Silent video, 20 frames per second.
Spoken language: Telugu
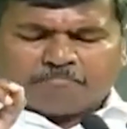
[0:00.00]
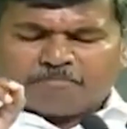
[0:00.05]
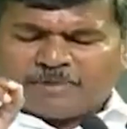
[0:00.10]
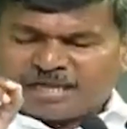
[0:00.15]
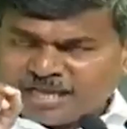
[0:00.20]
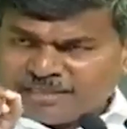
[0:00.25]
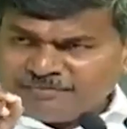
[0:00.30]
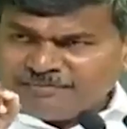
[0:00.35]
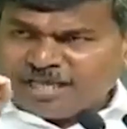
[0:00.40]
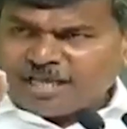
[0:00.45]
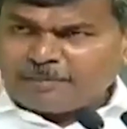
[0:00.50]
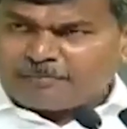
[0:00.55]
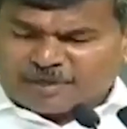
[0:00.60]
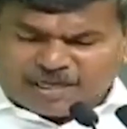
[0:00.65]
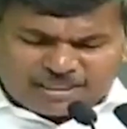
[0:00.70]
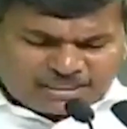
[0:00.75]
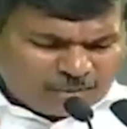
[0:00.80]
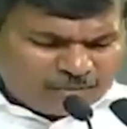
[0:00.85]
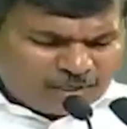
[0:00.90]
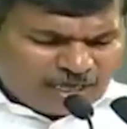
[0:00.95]
మనందరి
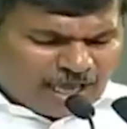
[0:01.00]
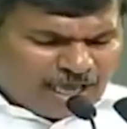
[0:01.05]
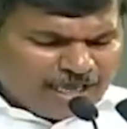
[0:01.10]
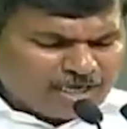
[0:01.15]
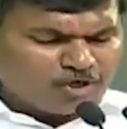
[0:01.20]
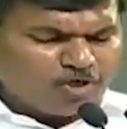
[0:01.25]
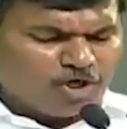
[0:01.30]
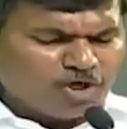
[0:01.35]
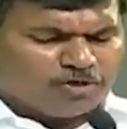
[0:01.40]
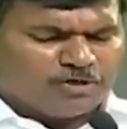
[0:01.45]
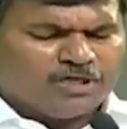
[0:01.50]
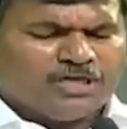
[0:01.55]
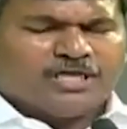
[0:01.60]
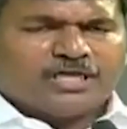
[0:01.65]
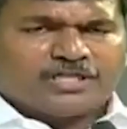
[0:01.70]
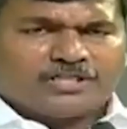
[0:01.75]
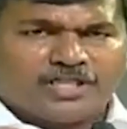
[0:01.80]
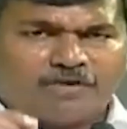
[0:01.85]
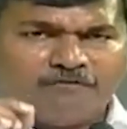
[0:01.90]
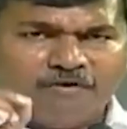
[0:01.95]
ప్రియతమ నాయకుడు
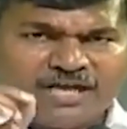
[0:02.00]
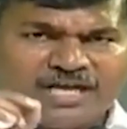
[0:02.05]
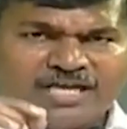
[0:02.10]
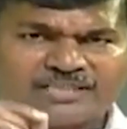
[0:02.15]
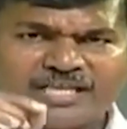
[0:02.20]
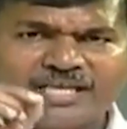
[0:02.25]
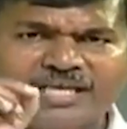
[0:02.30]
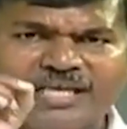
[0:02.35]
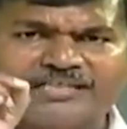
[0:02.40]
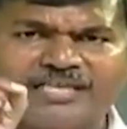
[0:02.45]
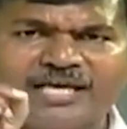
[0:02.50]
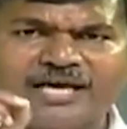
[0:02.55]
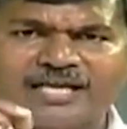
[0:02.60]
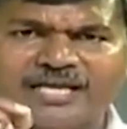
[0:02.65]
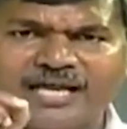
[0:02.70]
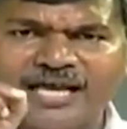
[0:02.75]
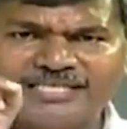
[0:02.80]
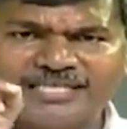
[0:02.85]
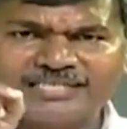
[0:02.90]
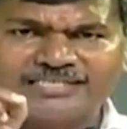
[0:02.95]
దివంగత నేత
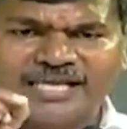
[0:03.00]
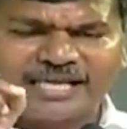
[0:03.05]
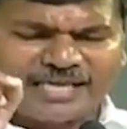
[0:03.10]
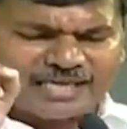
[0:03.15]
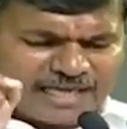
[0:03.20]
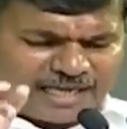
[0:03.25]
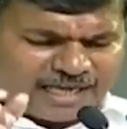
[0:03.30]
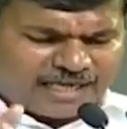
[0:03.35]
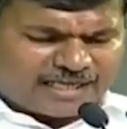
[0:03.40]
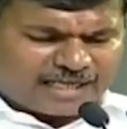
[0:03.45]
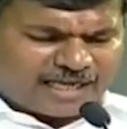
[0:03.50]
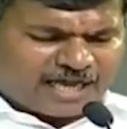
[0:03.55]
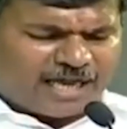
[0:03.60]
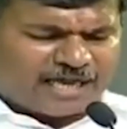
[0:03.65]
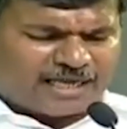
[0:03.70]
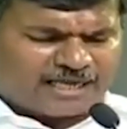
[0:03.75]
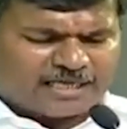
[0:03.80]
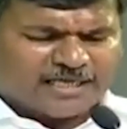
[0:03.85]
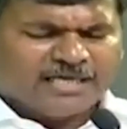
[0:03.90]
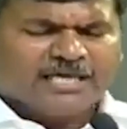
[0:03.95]
రాజశేఖర్ రెడ్డి
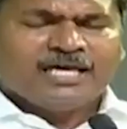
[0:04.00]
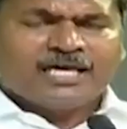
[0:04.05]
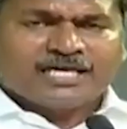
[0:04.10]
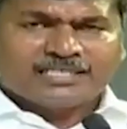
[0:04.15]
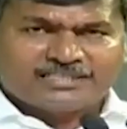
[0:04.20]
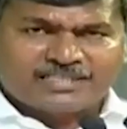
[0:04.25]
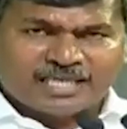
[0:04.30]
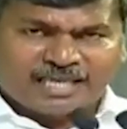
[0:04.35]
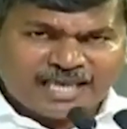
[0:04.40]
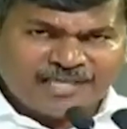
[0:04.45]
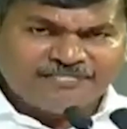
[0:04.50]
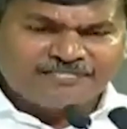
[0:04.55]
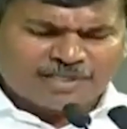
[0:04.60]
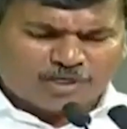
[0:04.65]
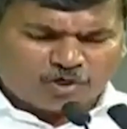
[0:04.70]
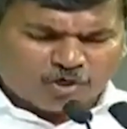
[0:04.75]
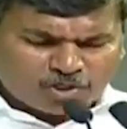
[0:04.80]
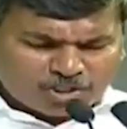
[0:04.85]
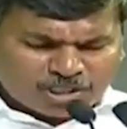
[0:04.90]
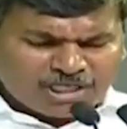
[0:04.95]
గారి
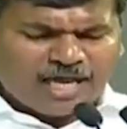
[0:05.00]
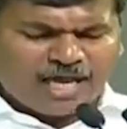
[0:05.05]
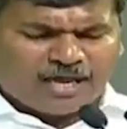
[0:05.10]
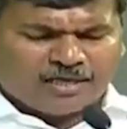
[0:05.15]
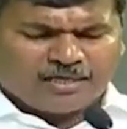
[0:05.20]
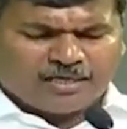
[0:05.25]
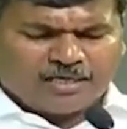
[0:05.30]
జయంతి రోజున